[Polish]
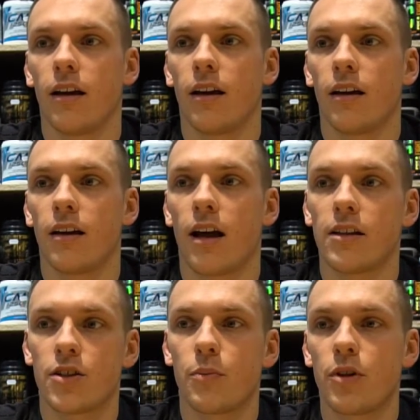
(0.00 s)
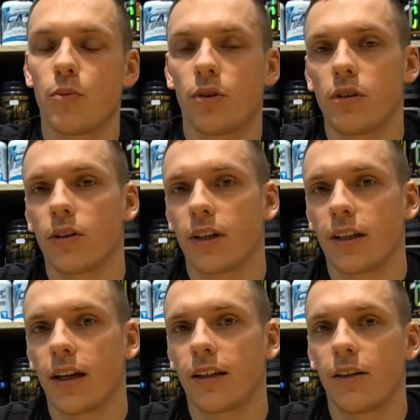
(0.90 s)
E, ale żeby nie było tylko
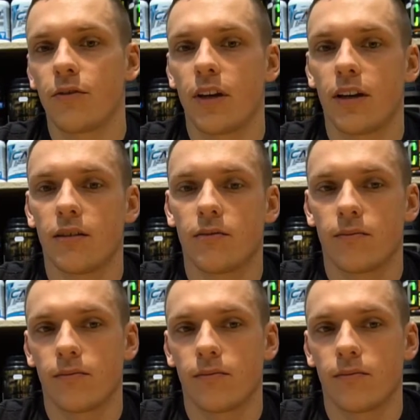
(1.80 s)
tak negatywnie,